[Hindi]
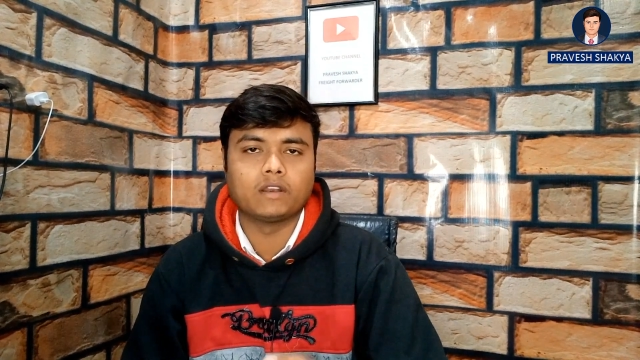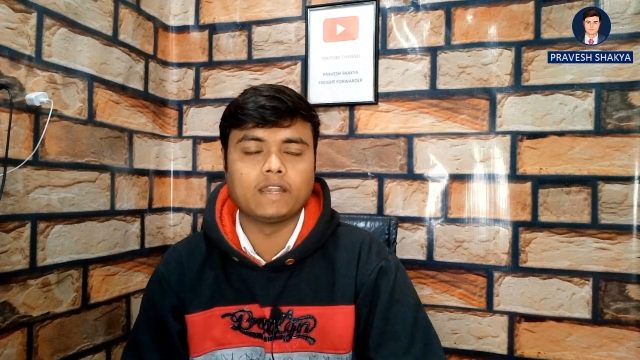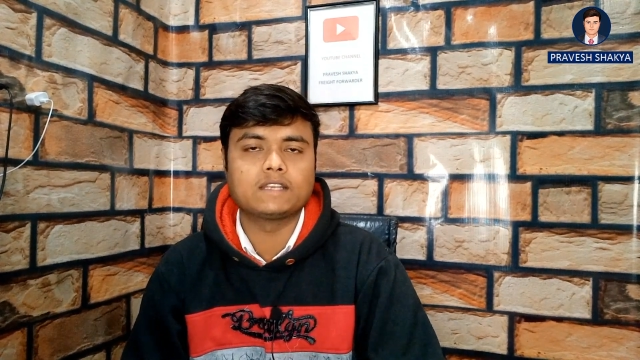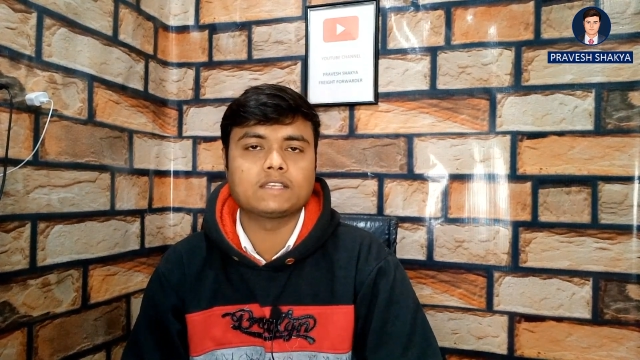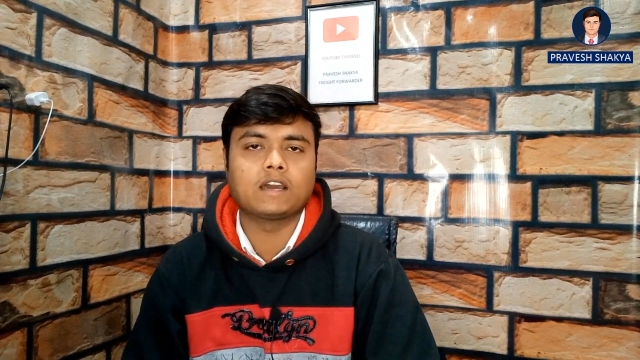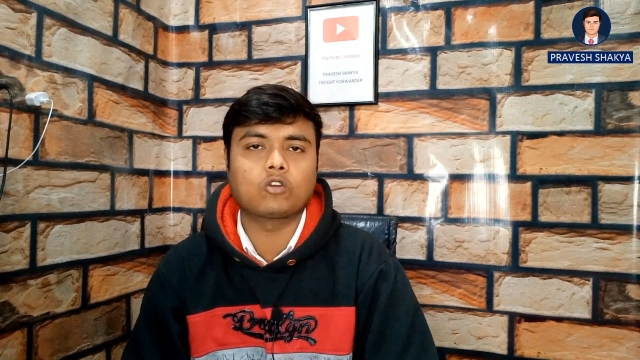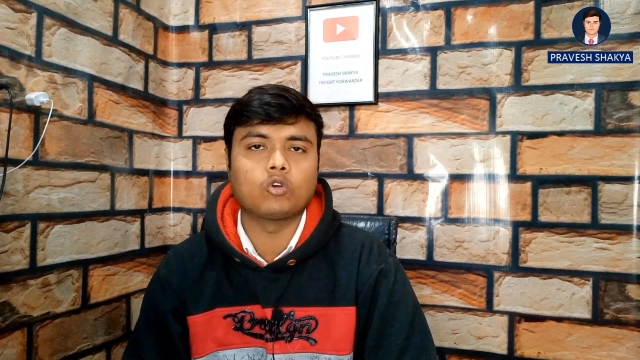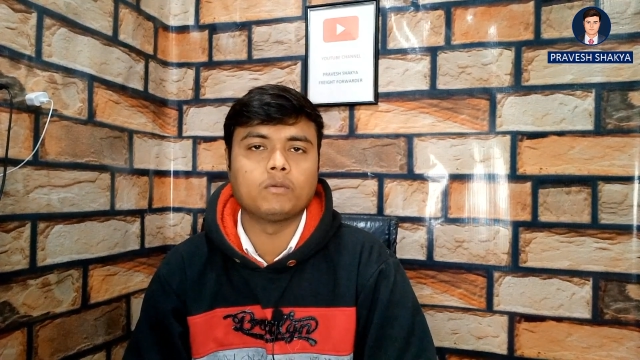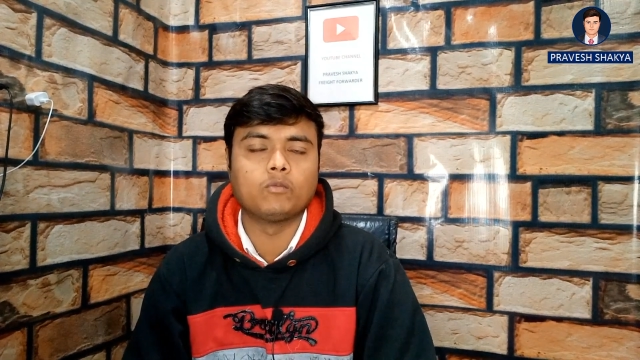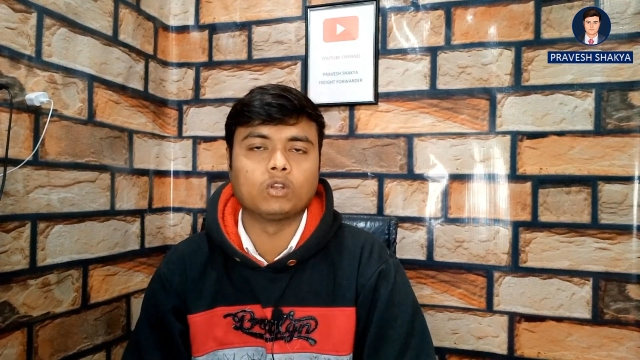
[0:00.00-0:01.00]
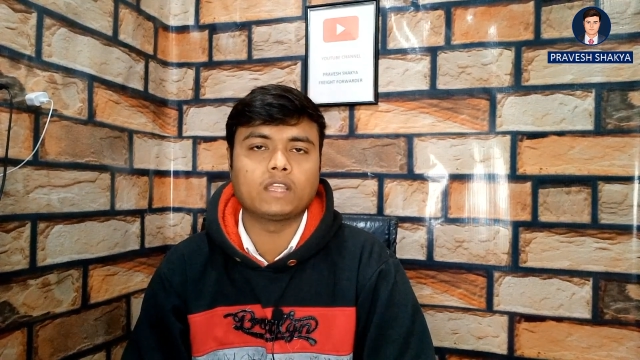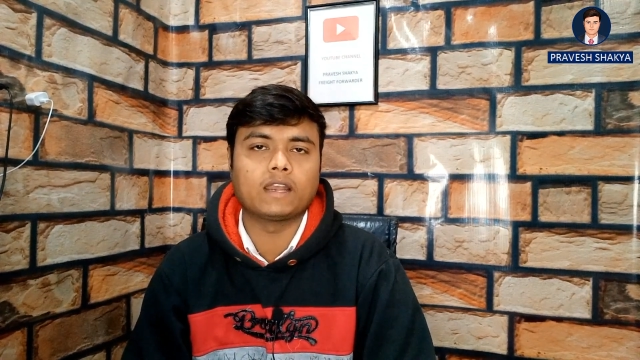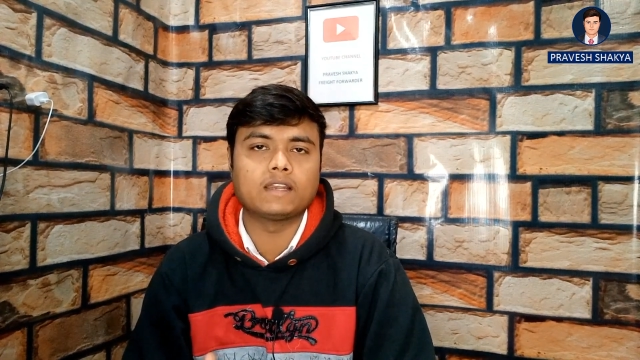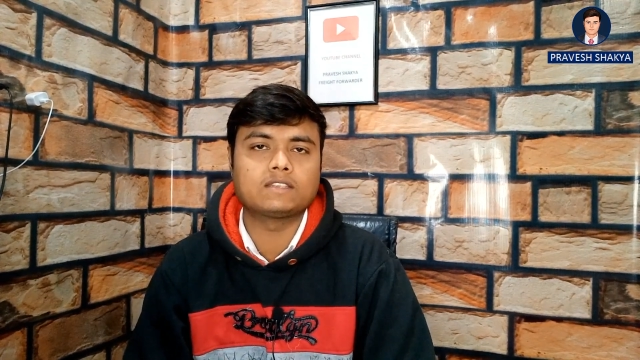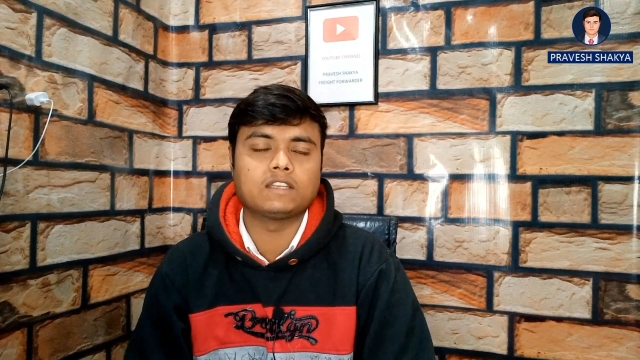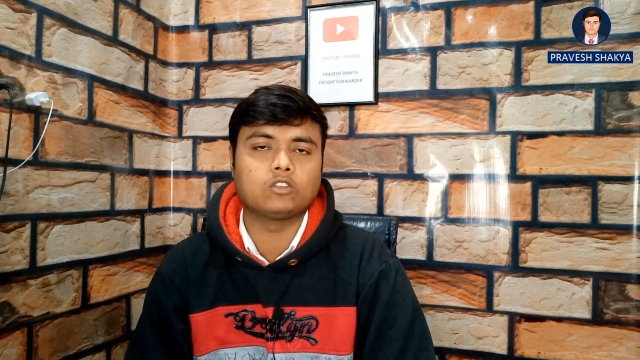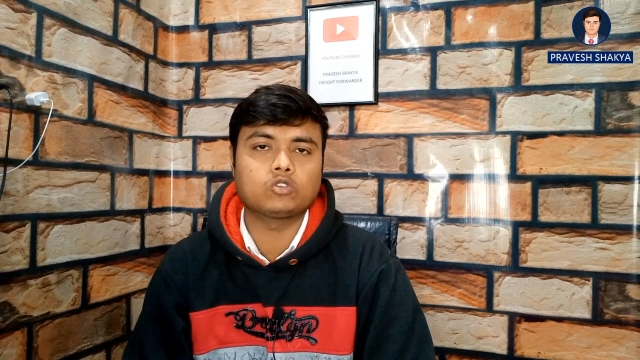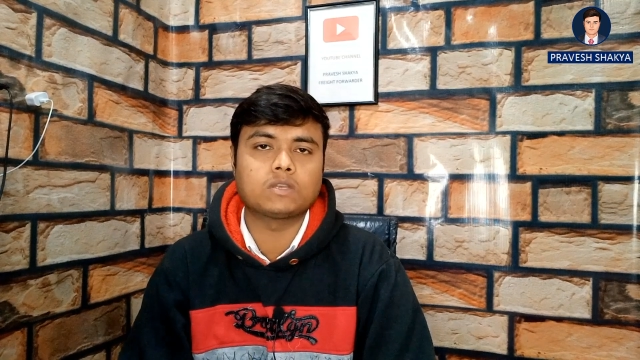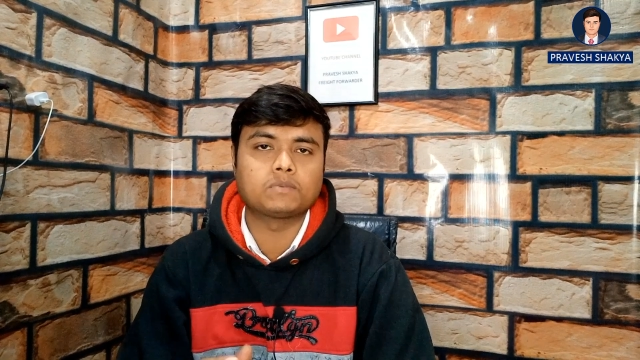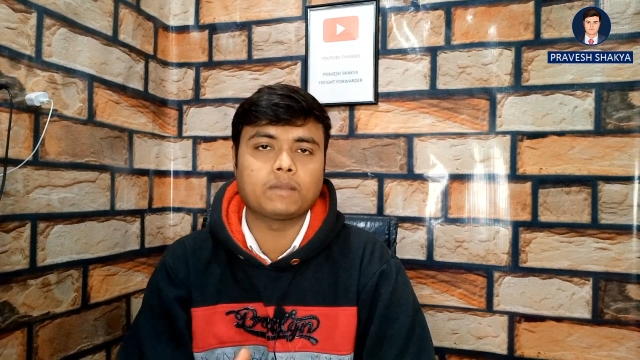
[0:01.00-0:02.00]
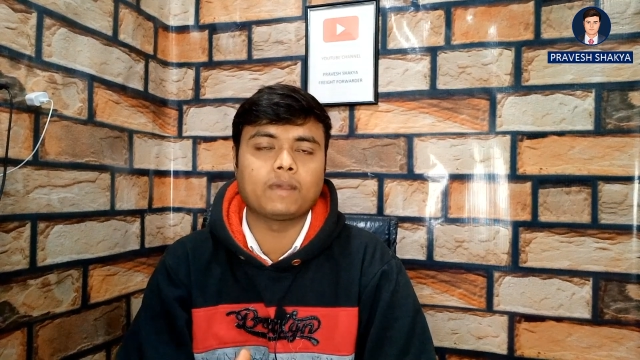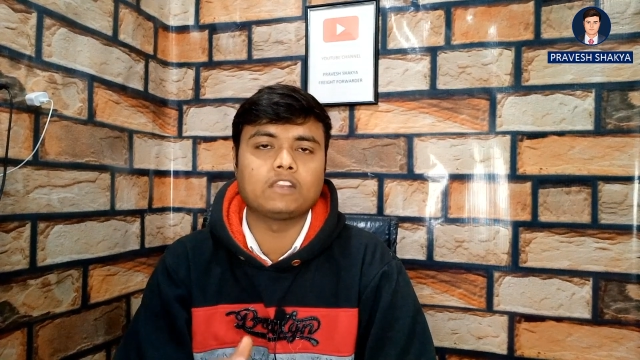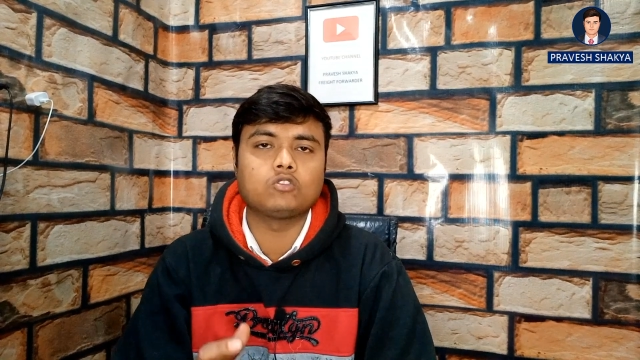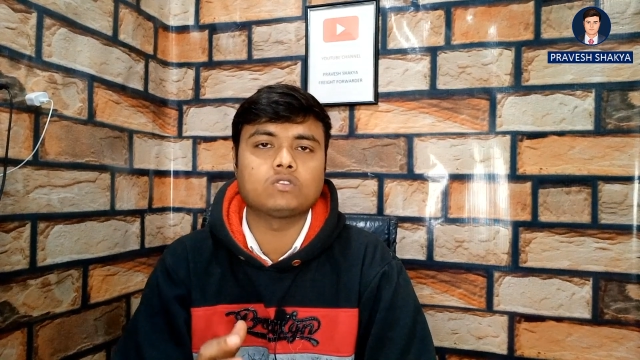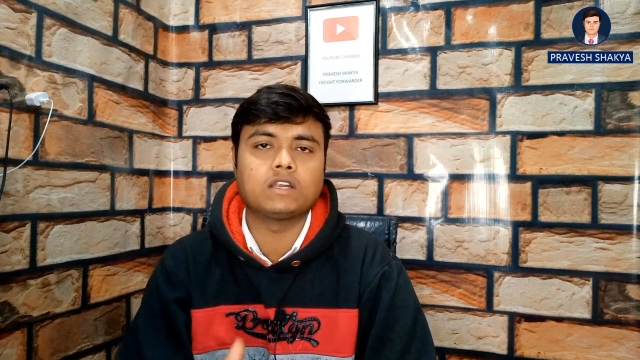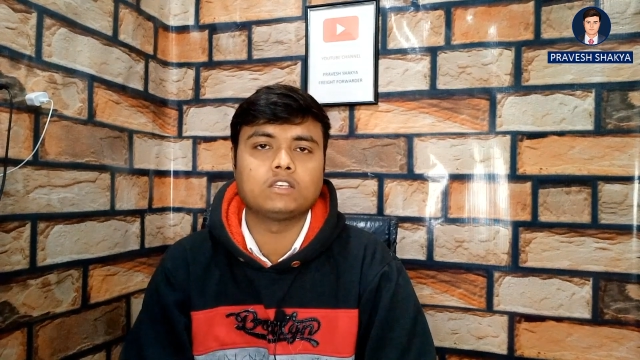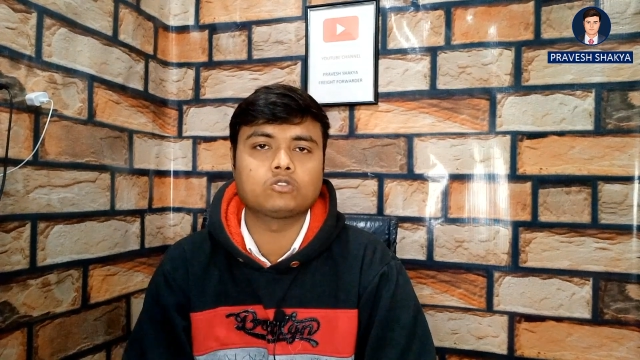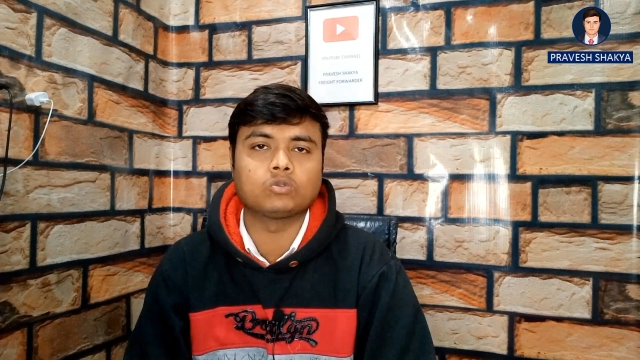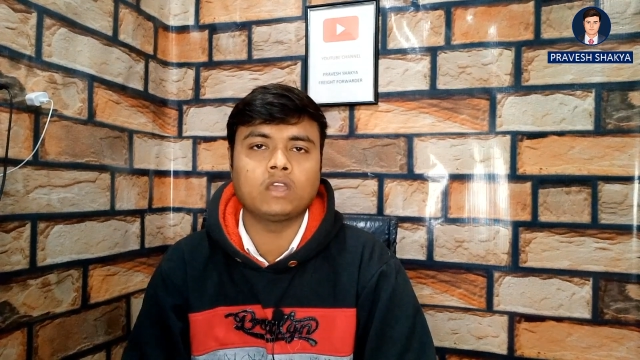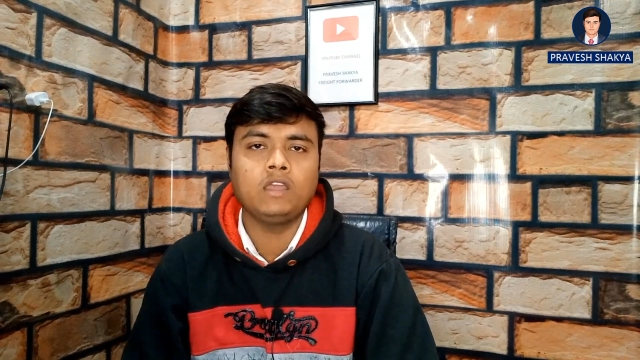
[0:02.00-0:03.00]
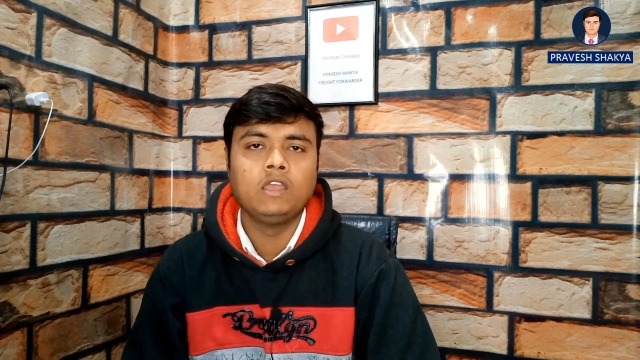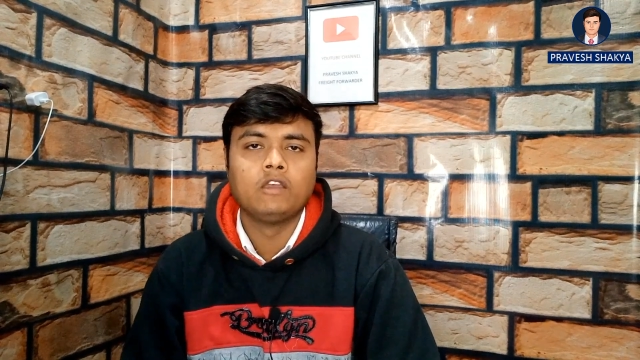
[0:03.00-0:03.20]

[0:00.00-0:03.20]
रेट्स अगर कोई भी बोलता है रेट्स चाहिए तो सबसे पहले जो चार्जेस होता है